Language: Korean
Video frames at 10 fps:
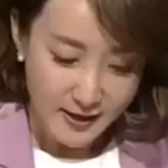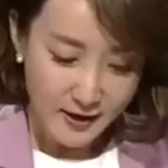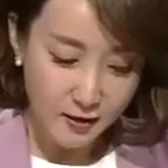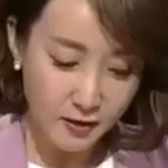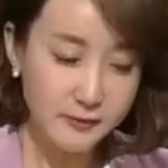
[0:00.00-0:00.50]

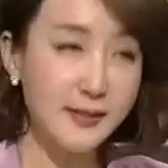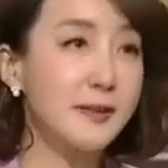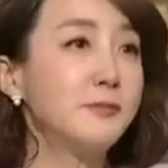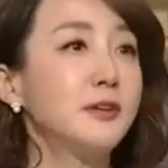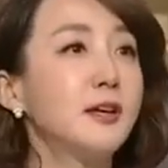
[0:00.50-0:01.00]
어,
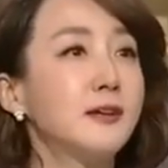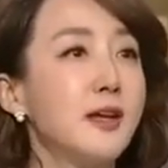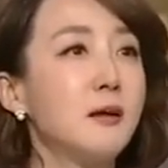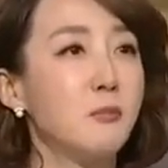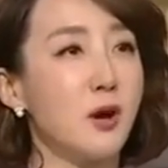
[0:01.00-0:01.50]
사람들이
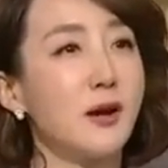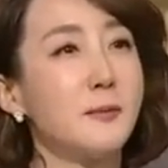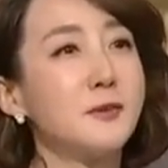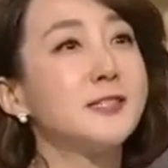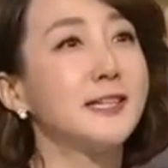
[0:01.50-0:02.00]
그냥 뭐
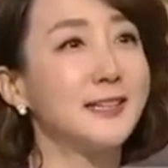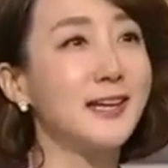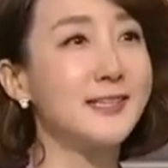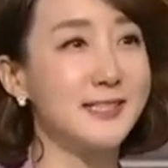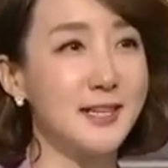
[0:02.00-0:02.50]
할아버지
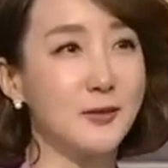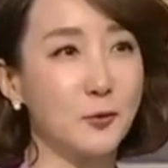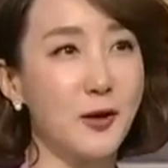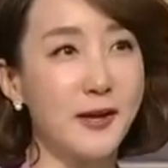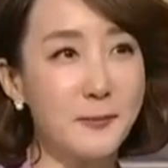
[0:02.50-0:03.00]
일이겠지 그러고
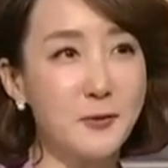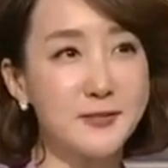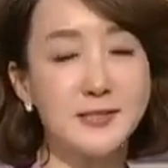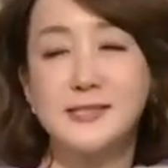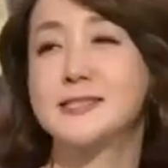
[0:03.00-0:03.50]

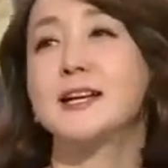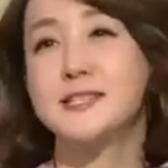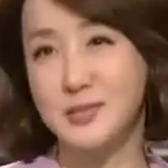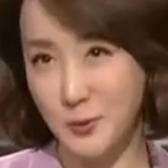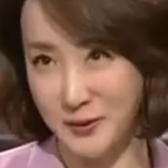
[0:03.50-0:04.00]
할아버지를
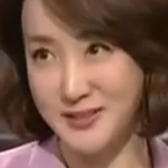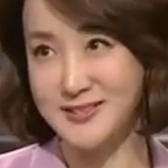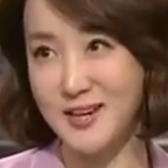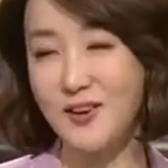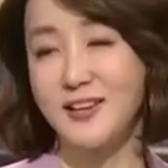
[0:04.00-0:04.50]
지나치고 있는
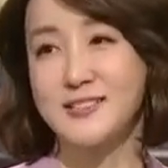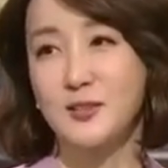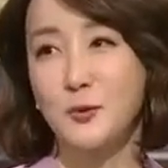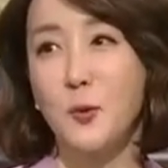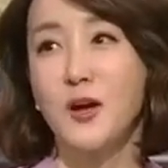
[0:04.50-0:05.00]

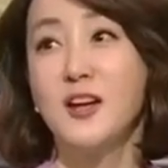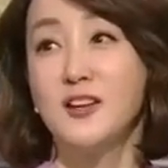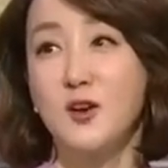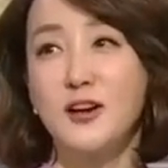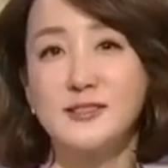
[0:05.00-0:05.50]
상황에서도
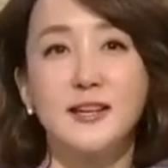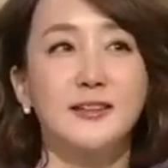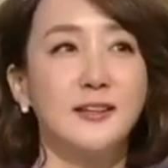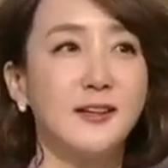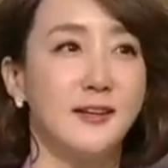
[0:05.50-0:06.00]
여학생들
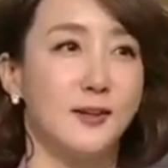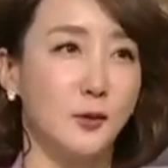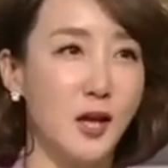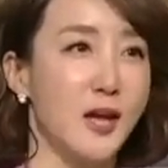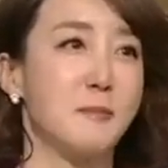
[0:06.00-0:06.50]

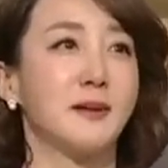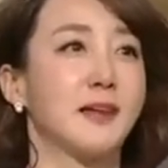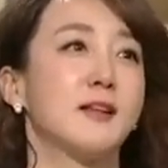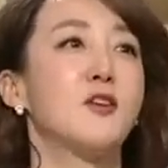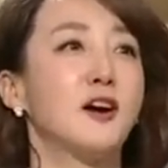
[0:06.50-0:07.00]
이렇게 막
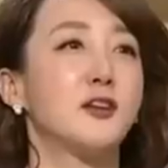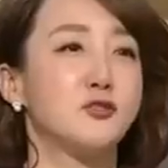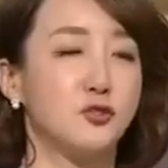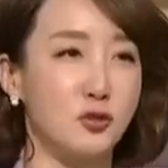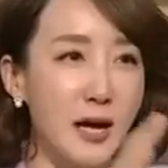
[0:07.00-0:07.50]

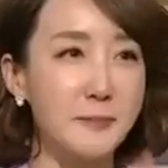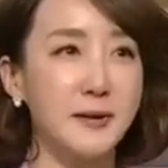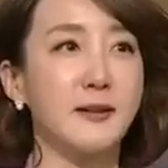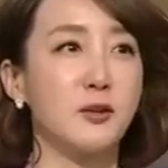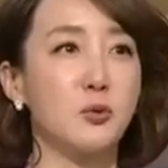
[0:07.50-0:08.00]
달려와가지고 가방
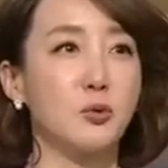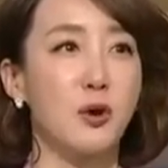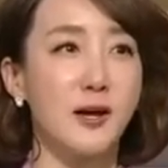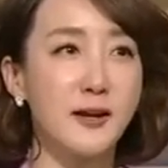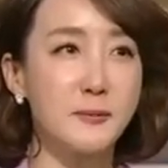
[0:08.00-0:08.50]
내려놓고
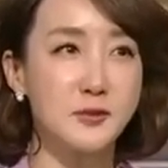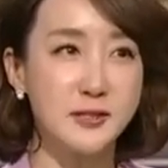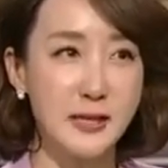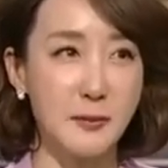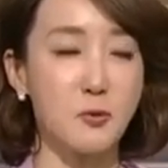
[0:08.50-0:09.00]
할아버지
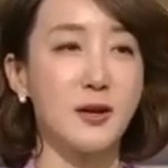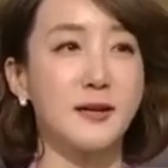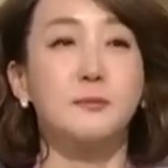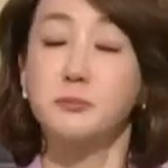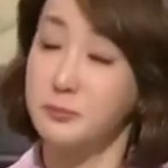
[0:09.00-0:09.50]
다 모아
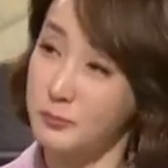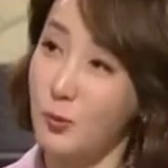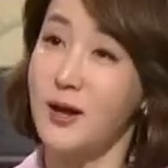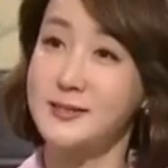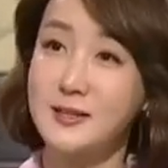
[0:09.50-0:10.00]

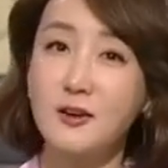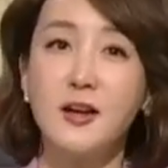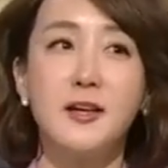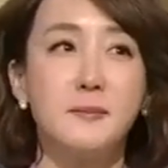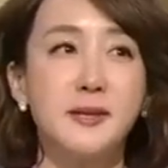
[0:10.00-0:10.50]
도와서
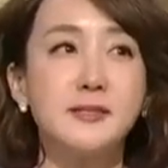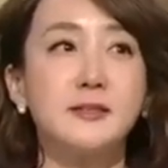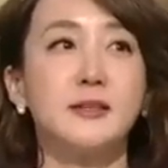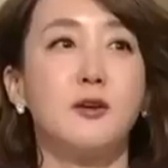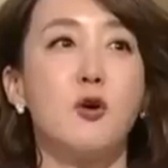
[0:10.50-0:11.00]
폐지를
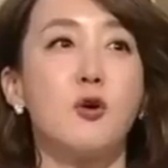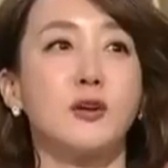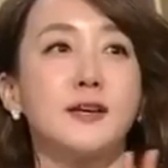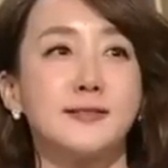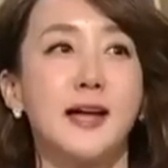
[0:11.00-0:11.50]
이렇게
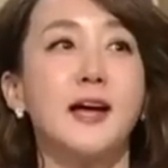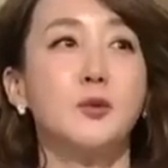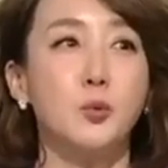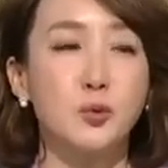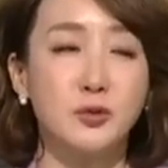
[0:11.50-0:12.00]

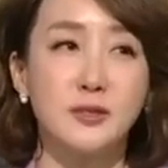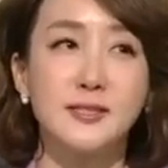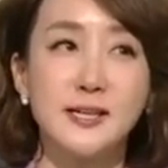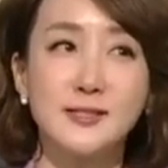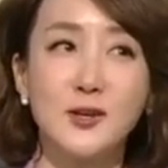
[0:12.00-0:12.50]
쌓아놓고
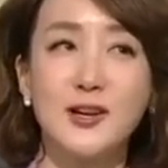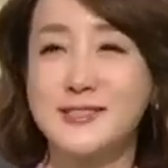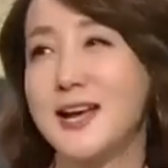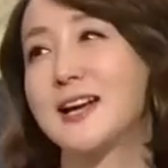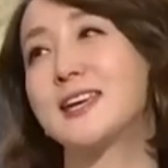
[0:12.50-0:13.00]
그제서야
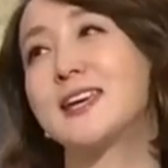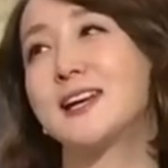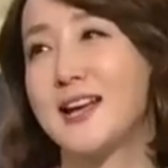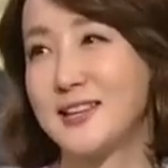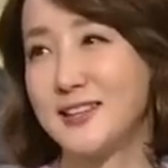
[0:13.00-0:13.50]
자기 갈
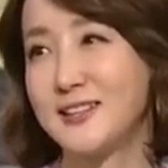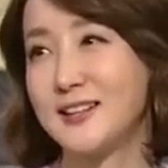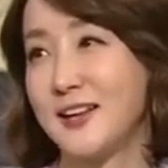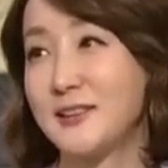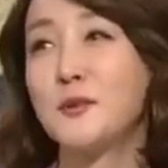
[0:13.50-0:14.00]
길을
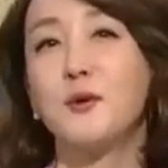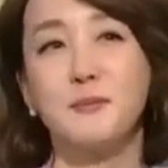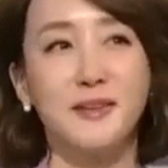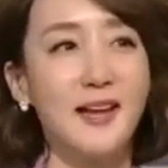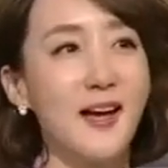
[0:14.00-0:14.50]
갔다고 합니다.